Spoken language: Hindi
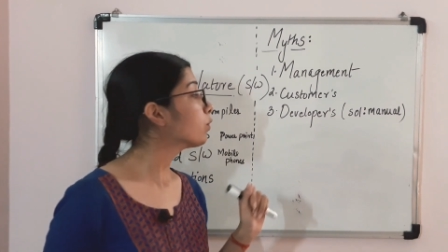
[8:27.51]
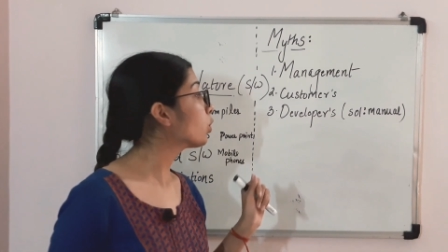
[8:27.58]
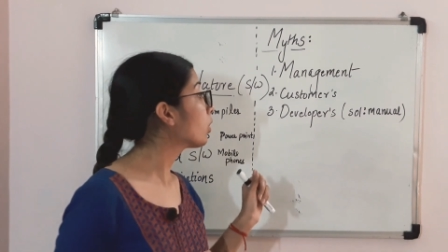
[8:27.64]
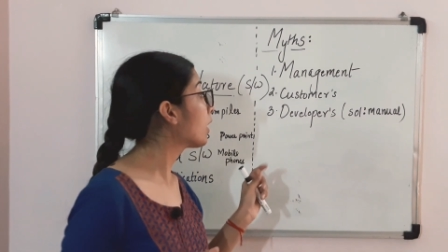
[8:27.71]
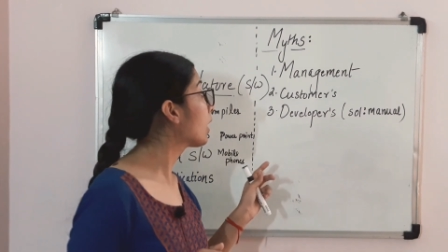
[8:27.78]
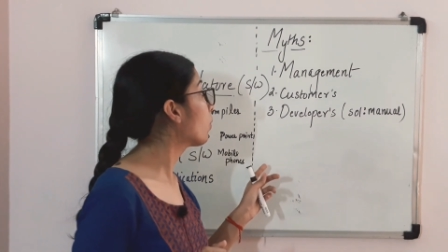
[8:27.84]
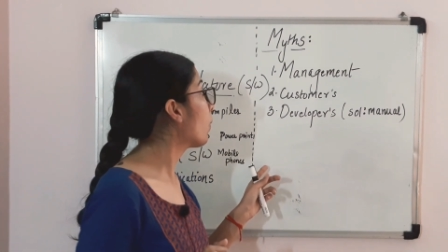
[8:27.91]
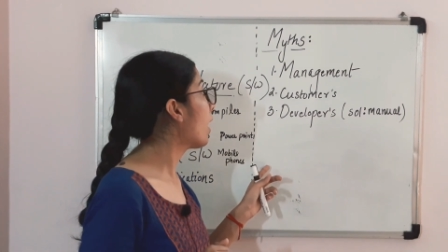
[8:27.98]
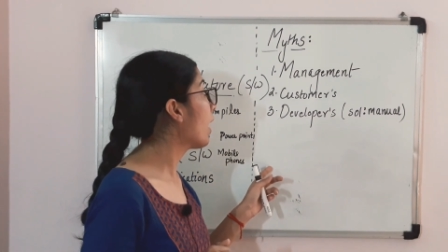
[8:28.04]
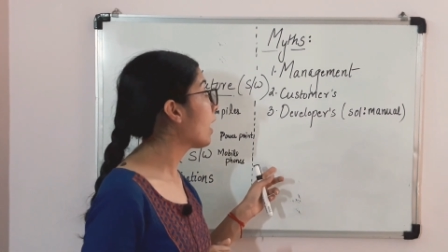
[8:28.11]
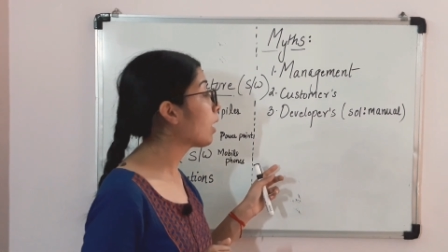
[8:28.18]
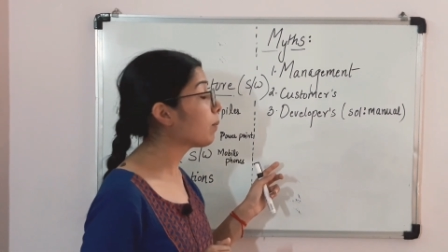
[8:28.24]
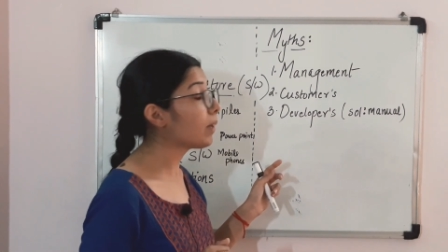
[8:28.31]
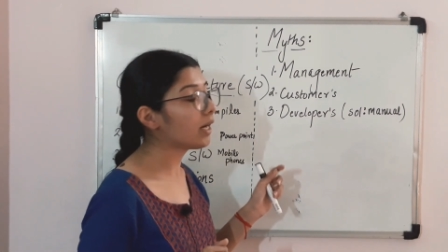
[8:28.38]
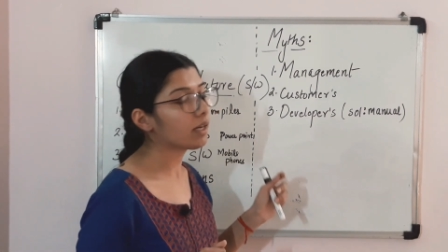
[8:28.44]
तो
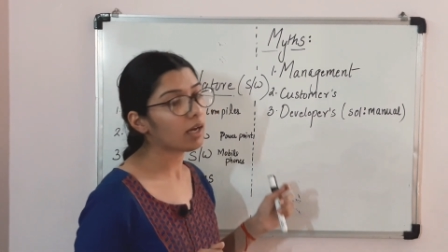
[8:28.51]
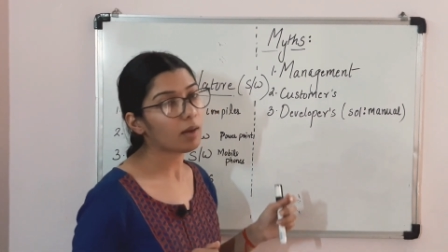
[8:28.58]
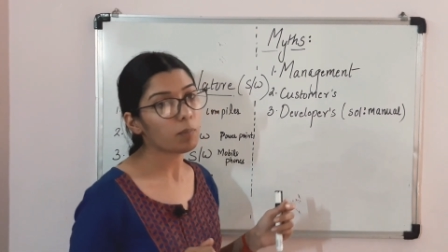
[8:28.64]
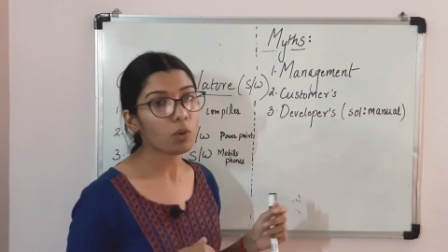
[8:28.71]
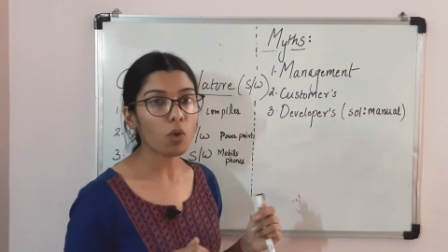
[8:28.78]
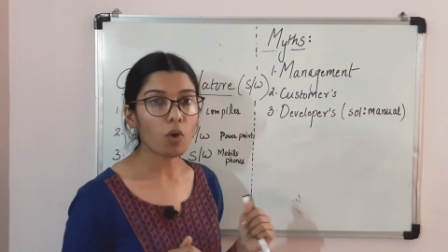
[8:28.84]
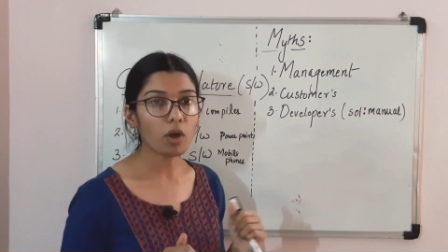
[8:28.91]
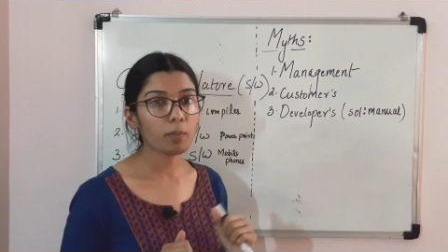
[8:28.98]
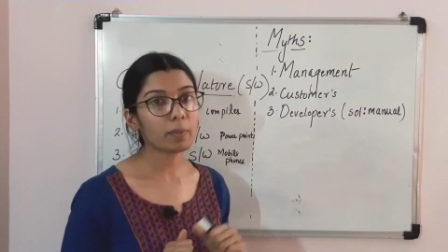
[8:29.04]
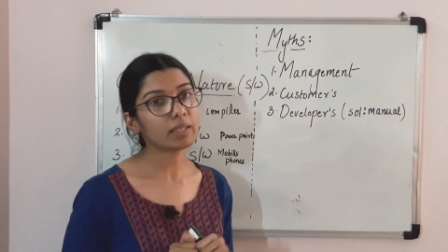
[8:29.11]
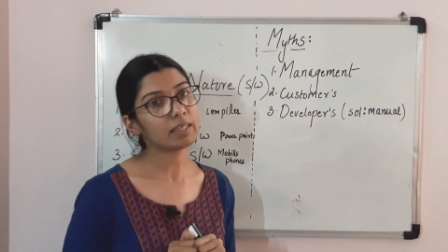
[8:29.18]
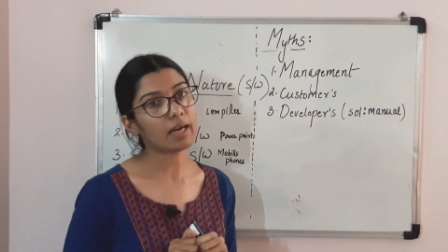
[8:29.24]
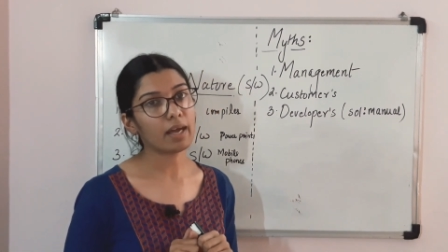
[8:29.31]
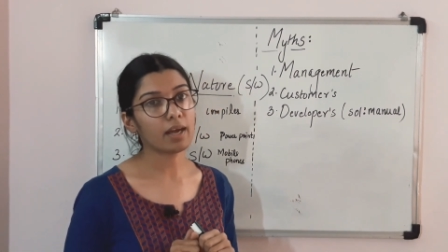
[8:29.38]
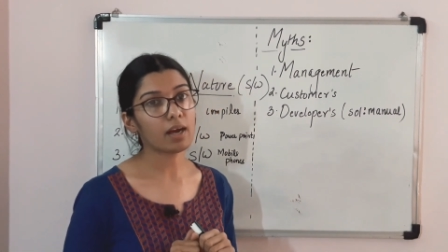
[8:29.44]
रिक्वायरमेंट अब कौन
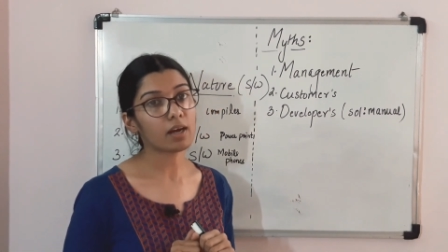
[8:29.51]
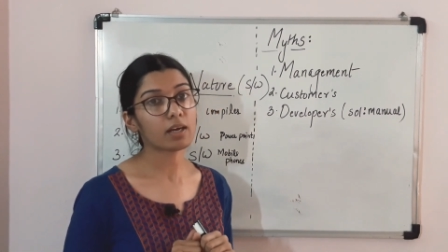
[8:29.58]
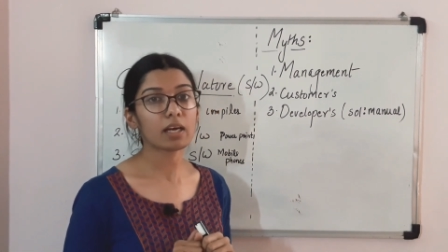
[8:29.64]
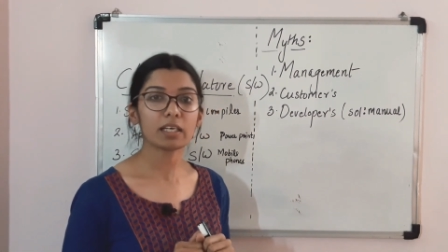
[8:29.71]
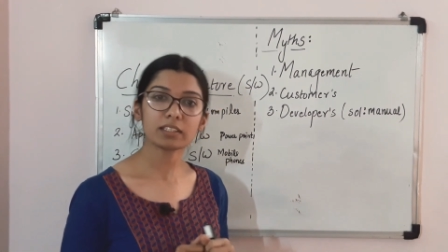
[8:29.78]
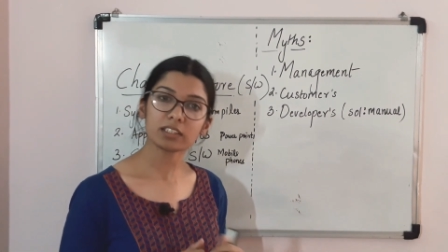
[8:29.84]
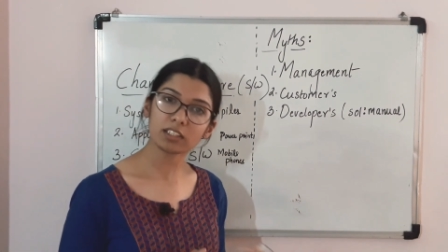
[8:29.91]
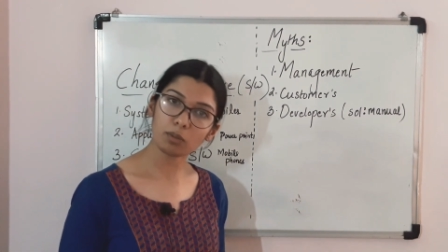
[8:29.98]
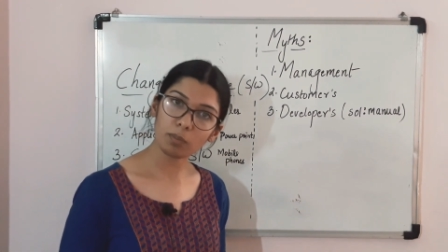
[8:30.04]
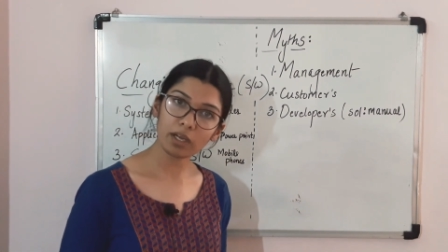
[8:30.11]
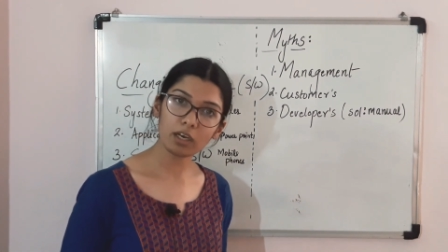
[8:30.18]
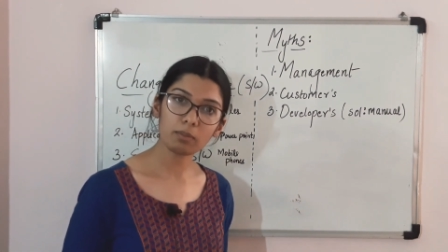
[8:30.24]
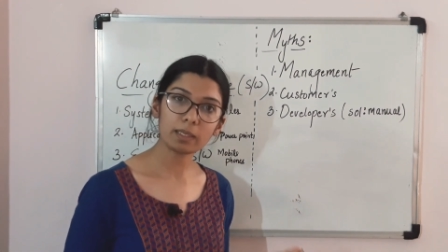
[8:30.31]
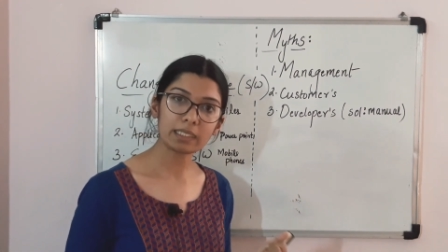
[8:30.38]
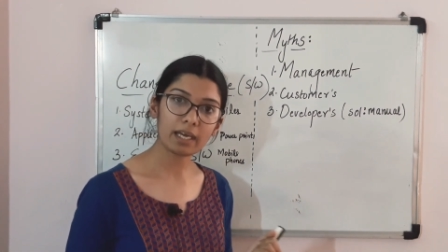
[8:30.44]
बताएगा
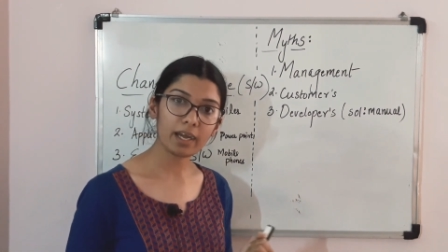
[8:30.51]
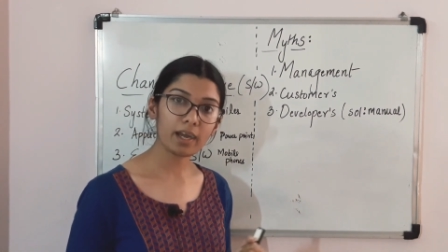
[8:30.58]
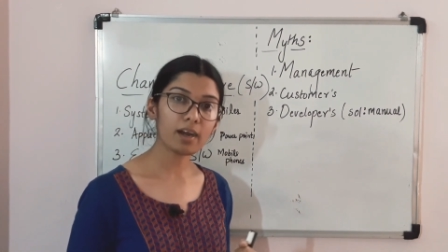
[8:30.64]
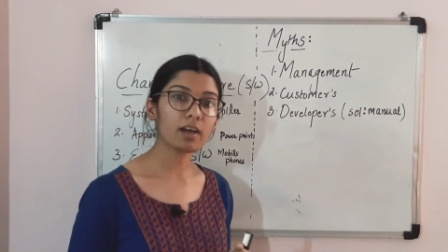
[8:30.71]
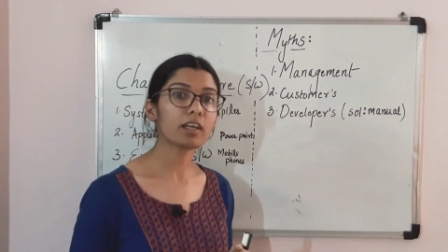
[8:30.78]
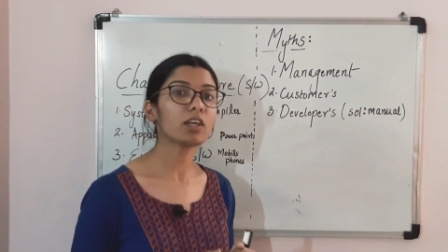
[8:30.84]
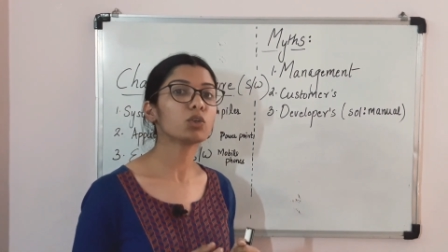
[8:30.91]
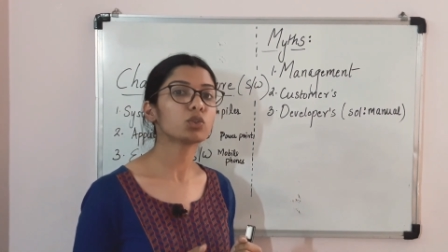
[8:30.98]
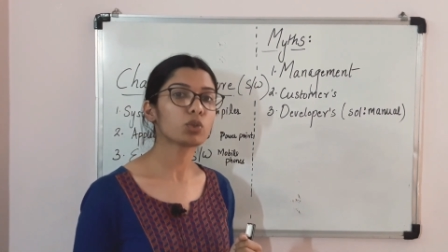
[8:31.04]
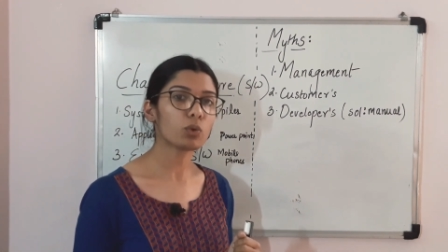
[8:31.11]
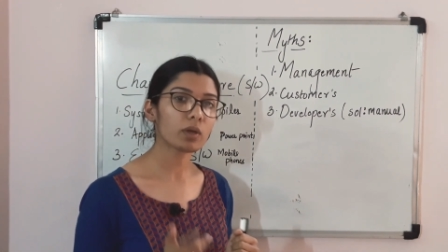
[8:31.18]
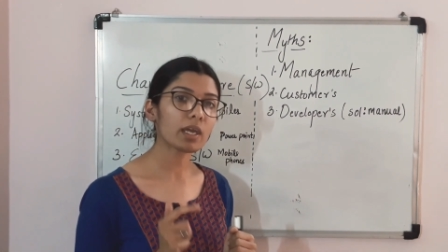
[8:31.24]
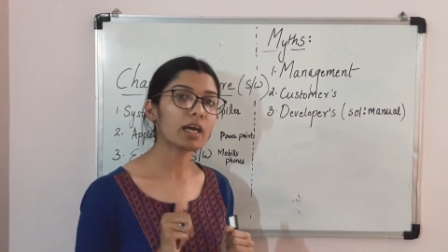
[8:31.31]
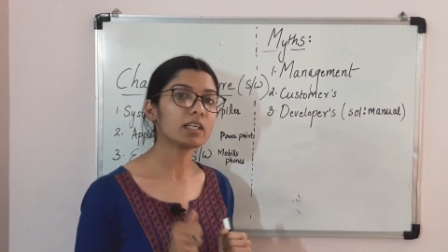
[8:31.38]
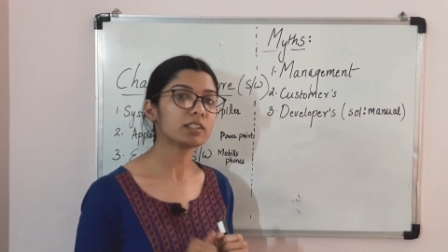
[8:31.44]
कस्टमर ही बताएगा कि
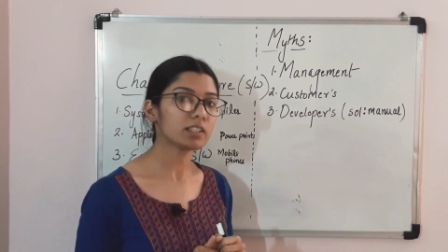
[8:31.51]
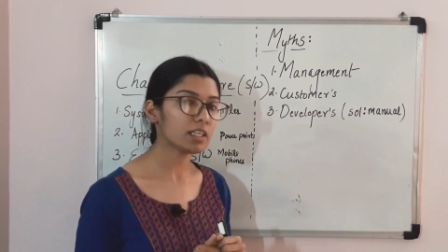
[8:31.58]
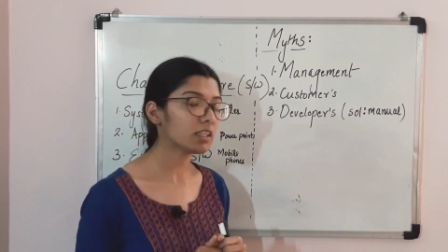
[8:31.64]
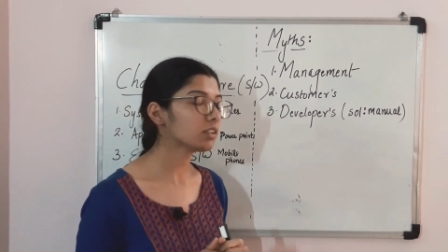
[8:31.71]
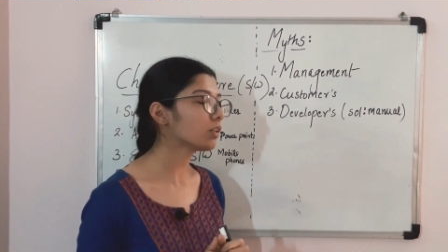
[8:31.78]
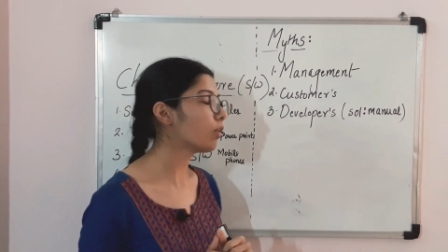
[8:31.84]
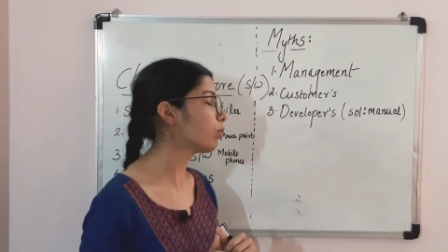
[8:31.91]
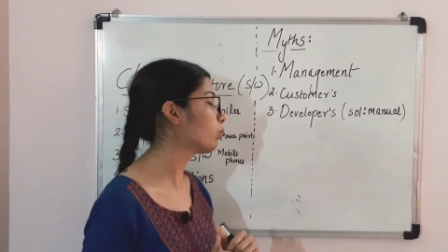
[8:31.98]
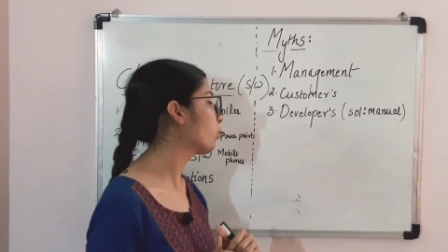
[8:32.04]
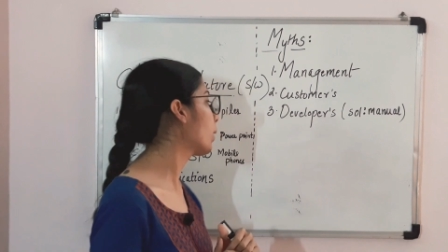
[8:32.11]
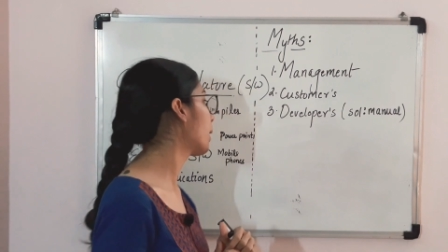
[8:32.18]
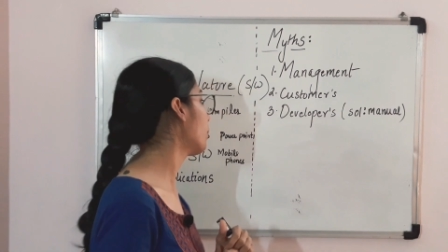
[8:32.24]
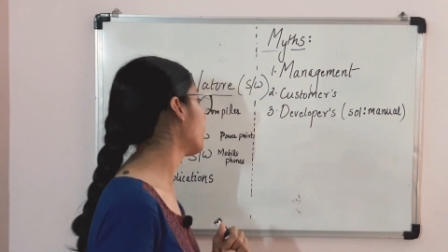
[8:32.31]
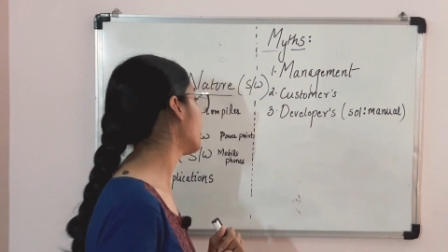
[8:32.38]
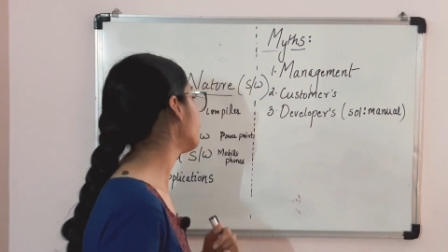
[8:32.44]
उसको क्या चाहिए
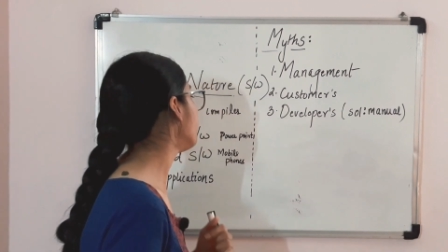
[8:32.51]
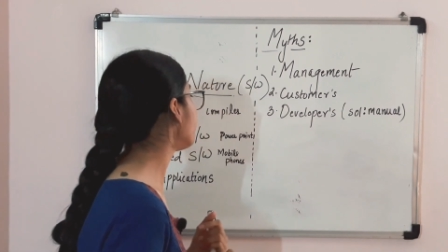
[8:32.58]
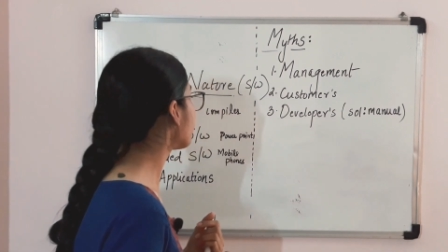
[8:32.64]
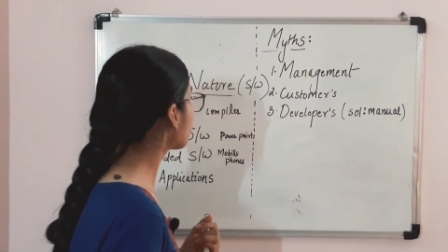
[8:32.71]
सॉफ्टवेयर में